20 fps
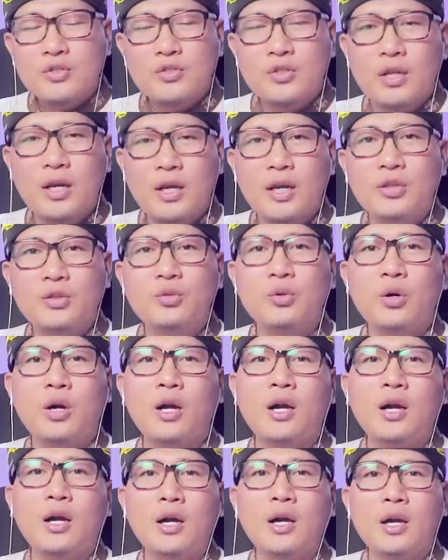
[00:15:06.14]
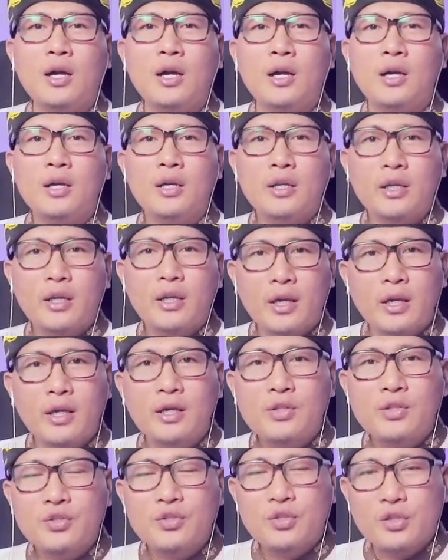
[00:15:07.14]
sholat duha
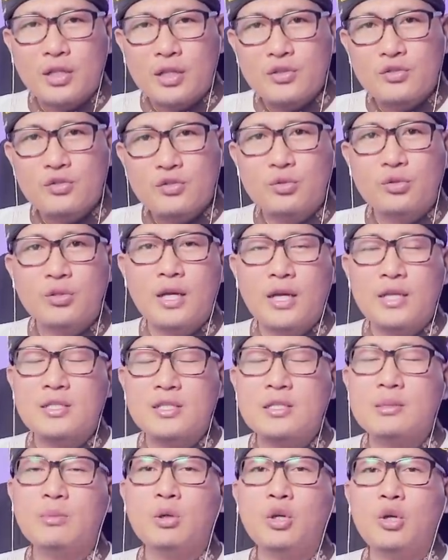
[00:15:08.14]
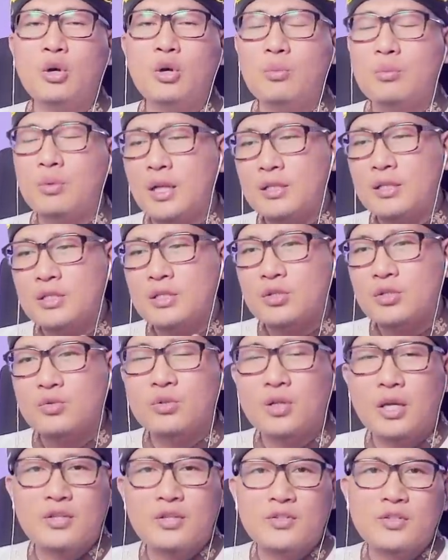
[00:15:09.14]
ya sholat sunnah sebelum dan
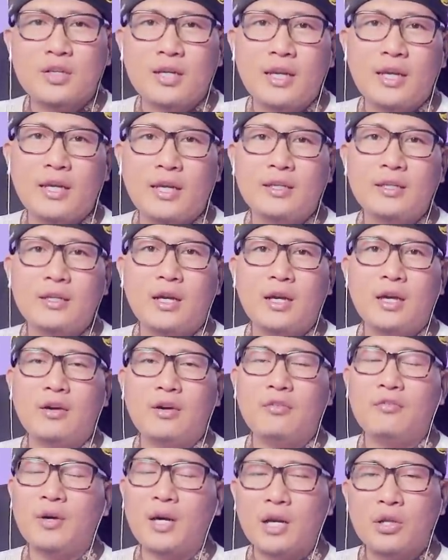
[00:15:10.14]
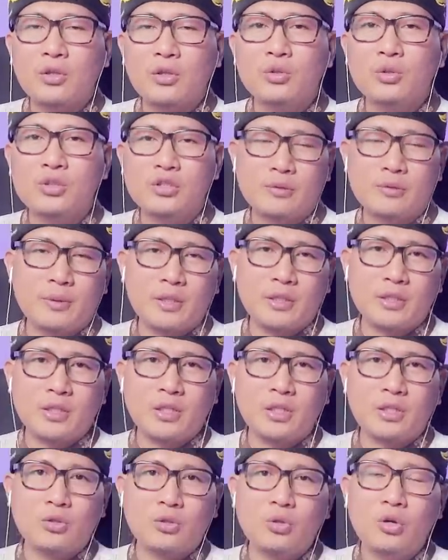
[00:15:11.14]
sesudah sholat uh, fardu
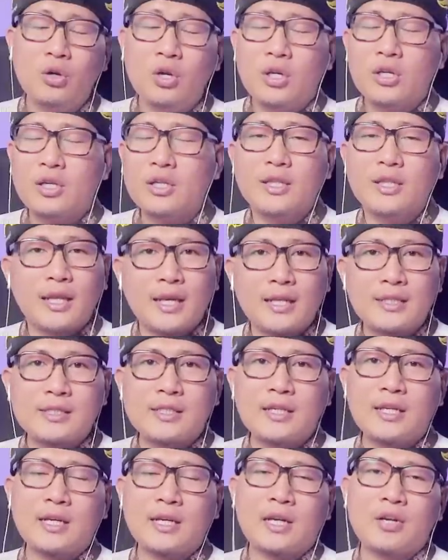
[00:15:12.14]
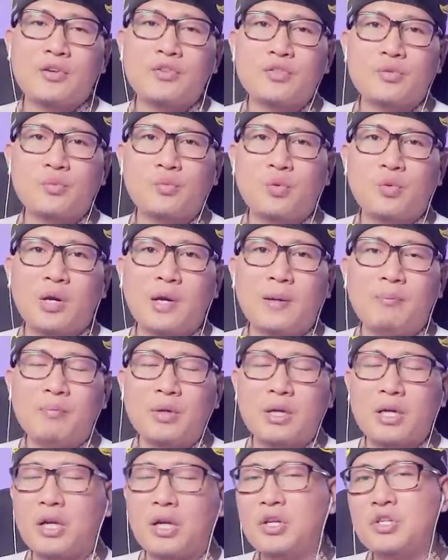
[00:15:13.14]
seperti itu kita laksanakan semua
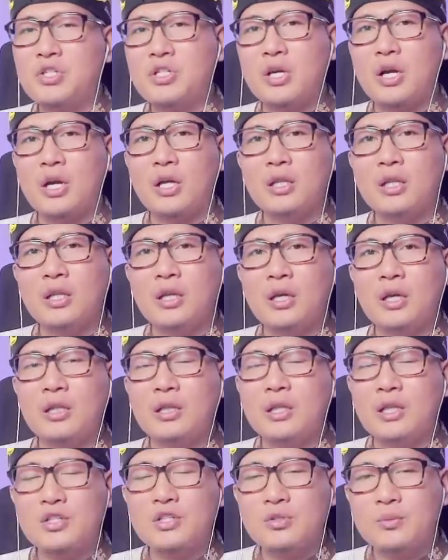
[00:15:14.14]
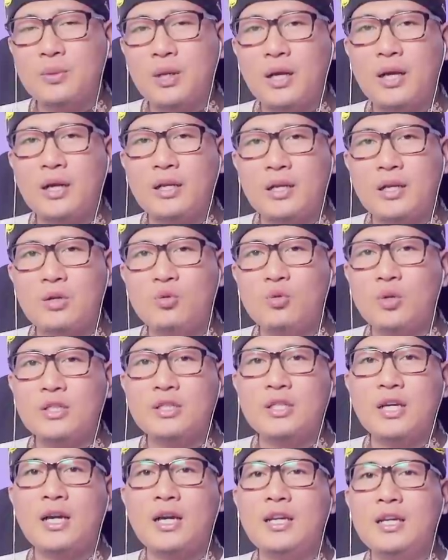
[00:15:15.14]
maka insya Allah Allah subhanahu
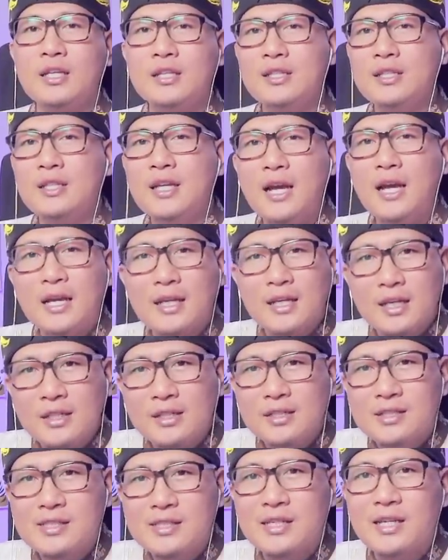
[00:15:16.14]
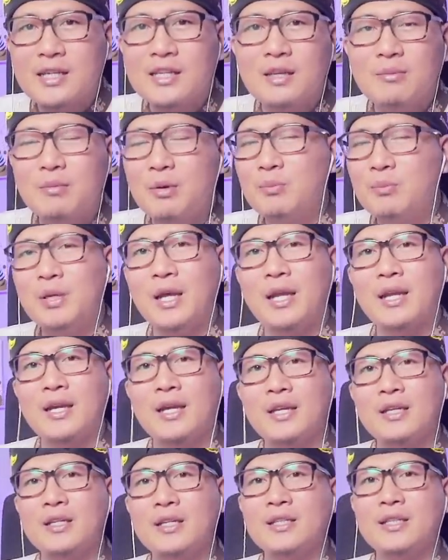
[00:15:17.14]
wa ta'ala tidak akan istilahnya
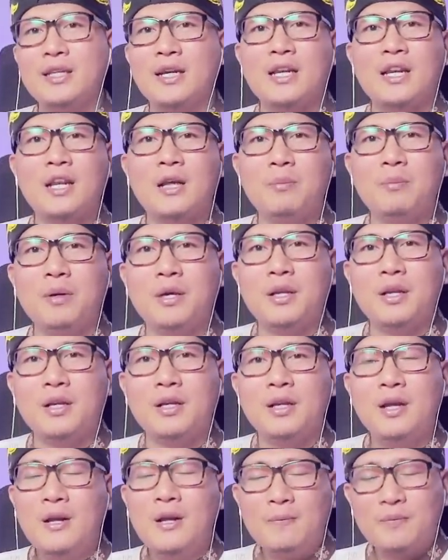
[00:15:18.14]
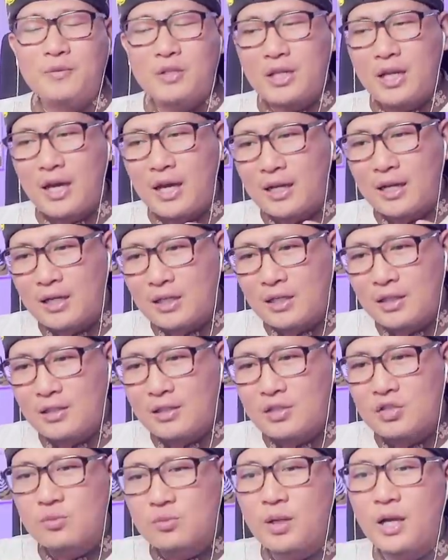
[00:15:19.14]
membiarkan kita kelaparan tidak
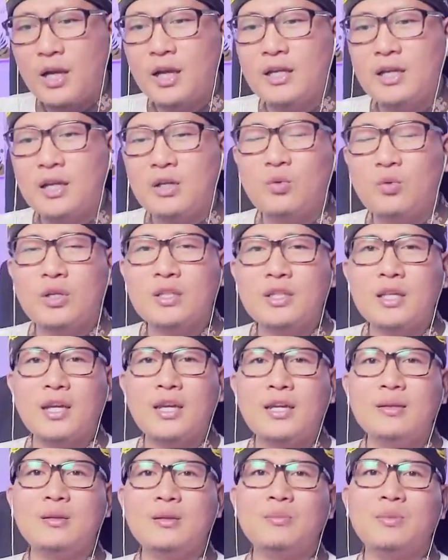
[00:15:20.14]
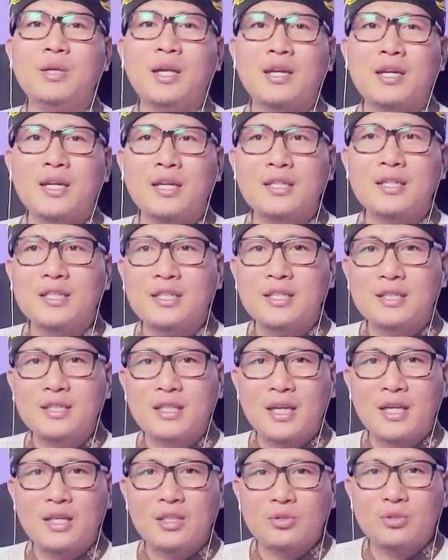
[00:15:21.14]
akan Allah subhanahu wa ta'ala membiarkan
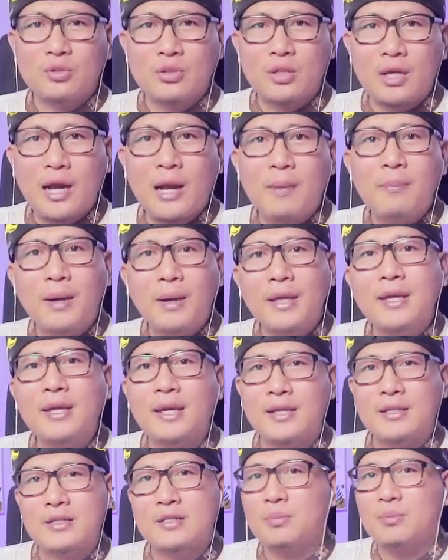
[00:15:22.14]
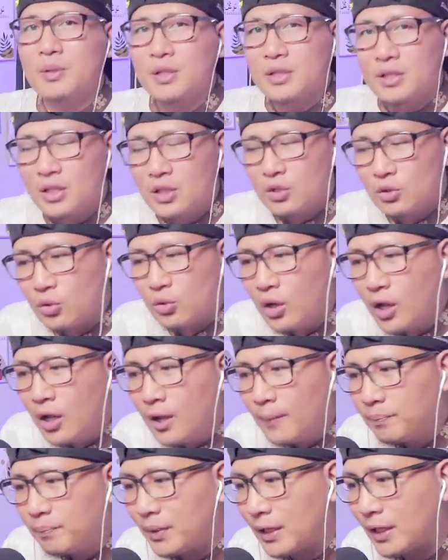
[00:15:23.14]
kita itu terabaikan seperti itu
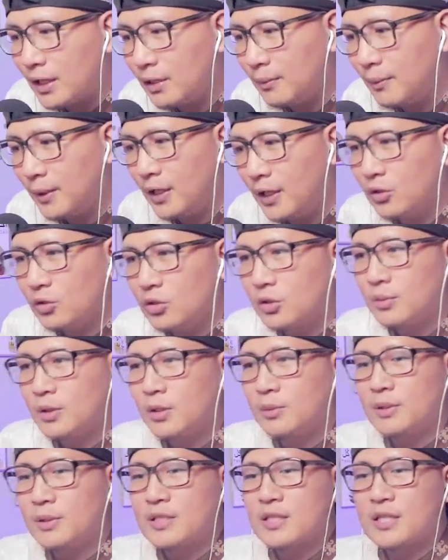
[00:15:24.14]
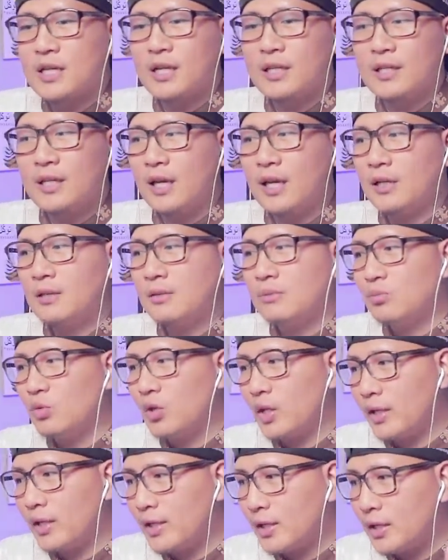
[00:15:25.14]
maka daripada itu teman-teman sekalian
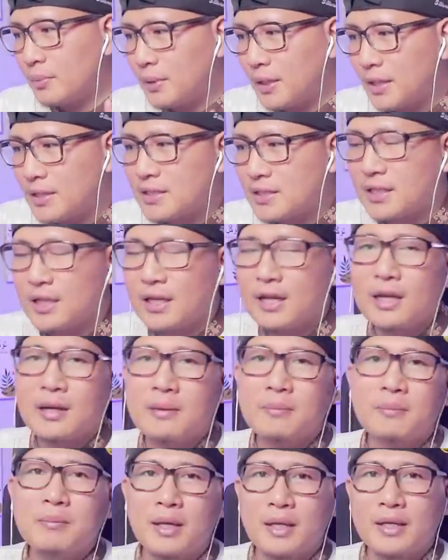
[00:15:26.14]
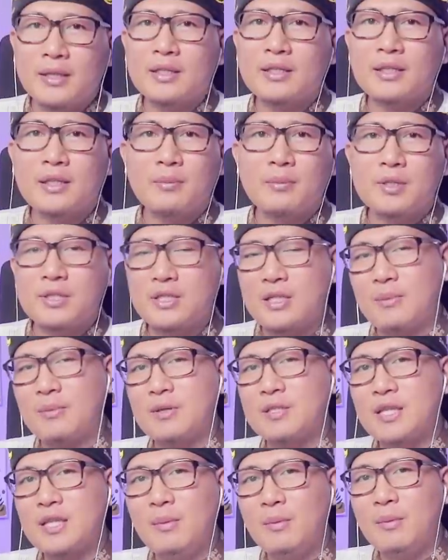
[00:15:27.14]
mulai daripada sekarang mari kita
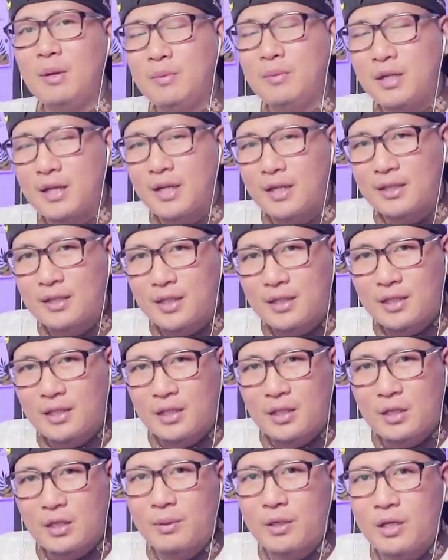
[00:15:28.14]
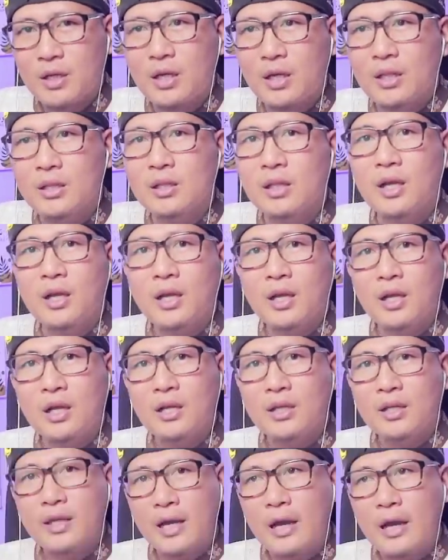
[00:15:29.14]
bersama-sama mendekatkan diri kepada
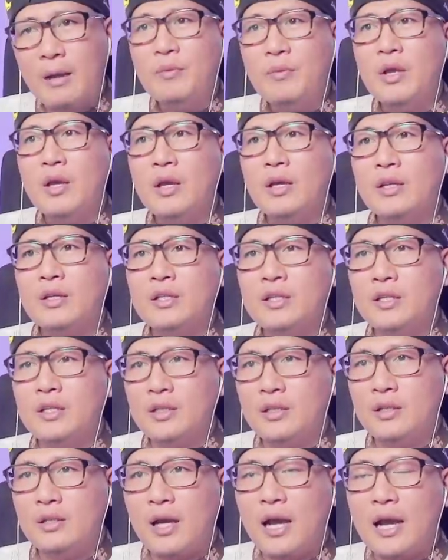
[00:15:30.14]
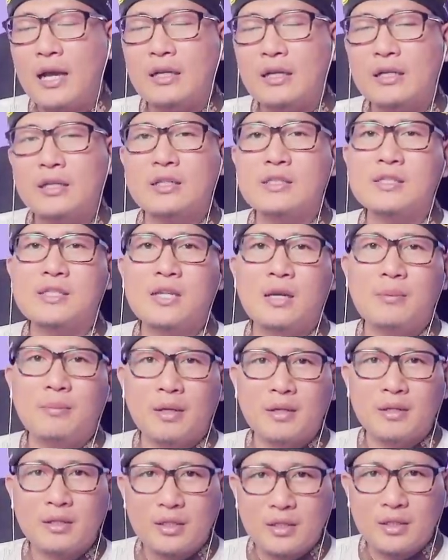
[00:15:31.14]
Allah ya di akhir
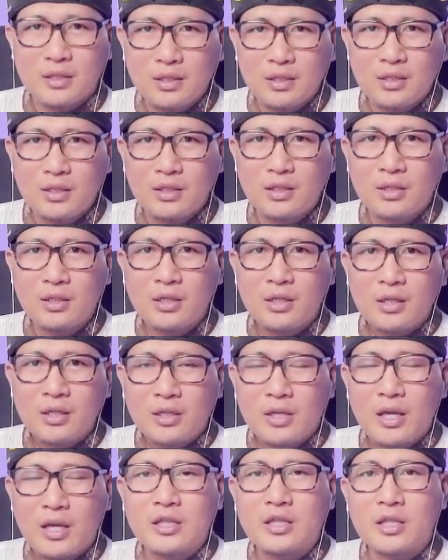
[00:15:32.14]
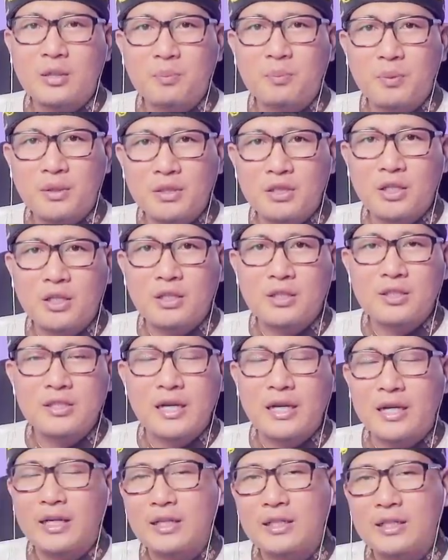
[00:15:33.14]
zaman ini yang terpenting
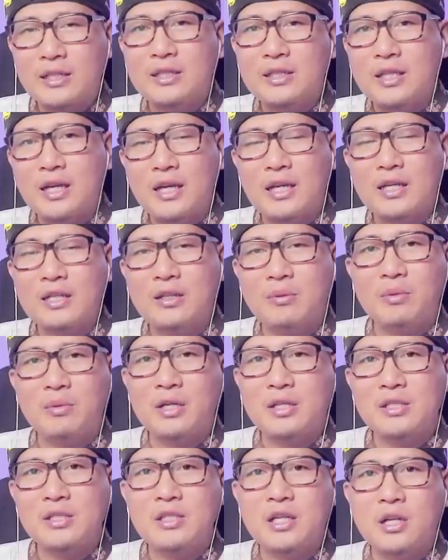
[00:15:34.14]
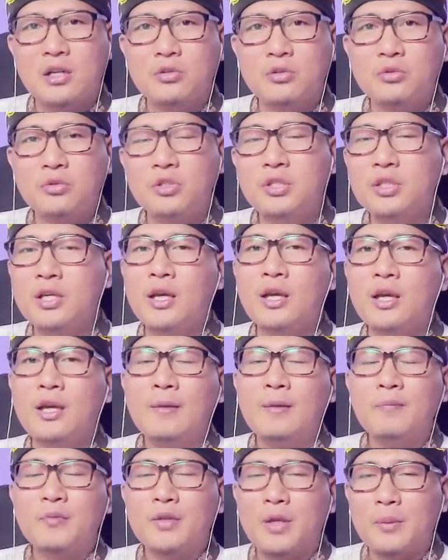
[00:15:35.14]
jangan kita hanya mengejar dunia
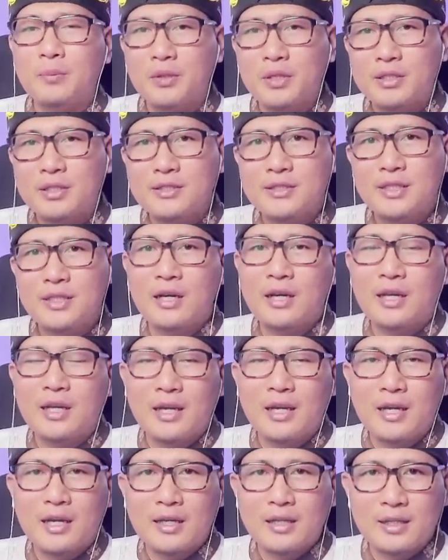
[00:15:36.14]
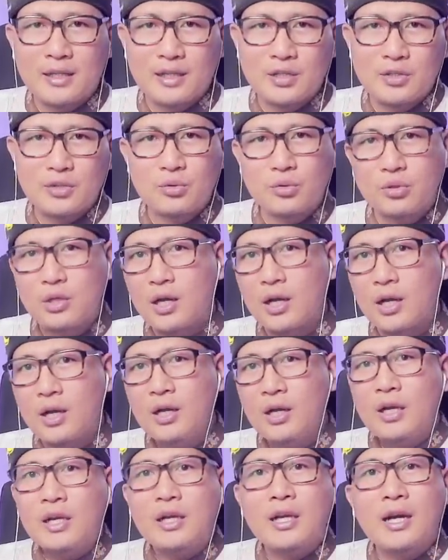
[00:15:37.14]
tapi kejarlah akhirat
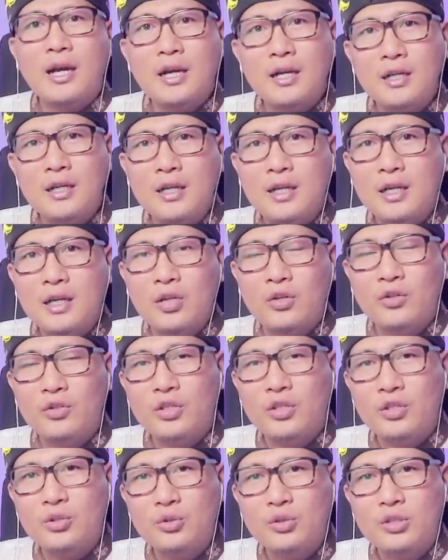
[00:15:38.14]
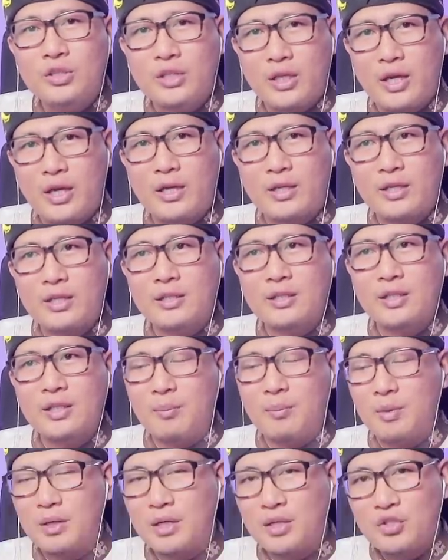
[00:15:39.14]
juga. Karena kalau di dunia
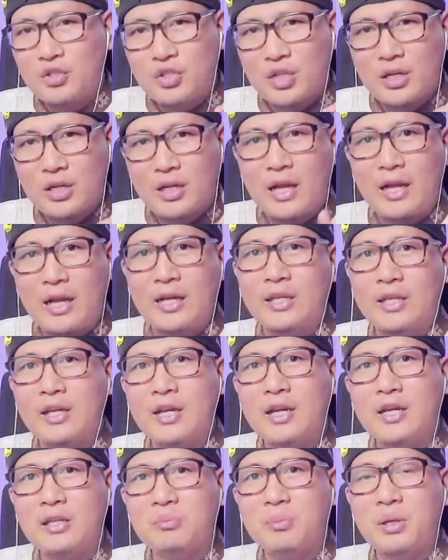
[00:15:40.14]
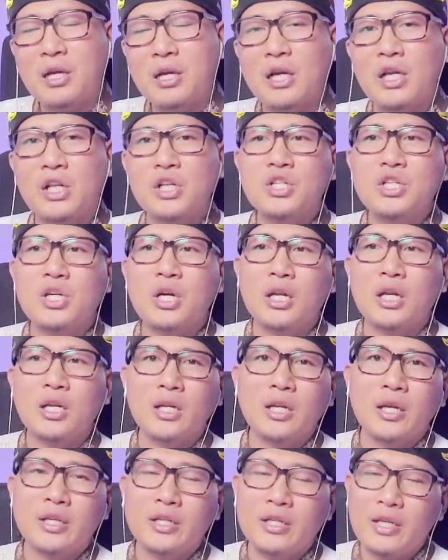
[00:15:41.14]
kita mengejar akhirat maka insya
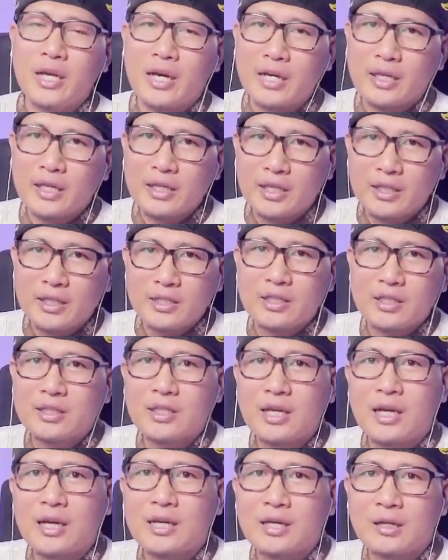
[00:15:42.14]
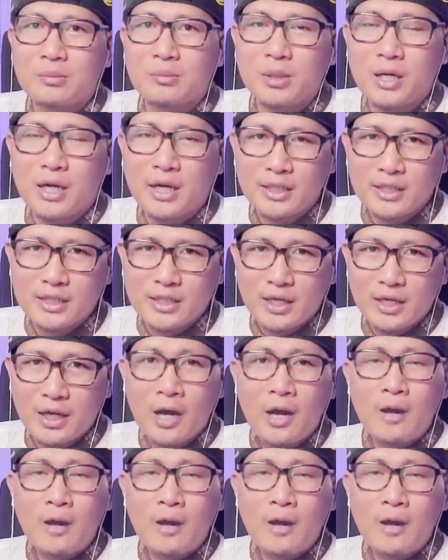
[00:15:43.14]
Allah di akhirat kita akan bahagia.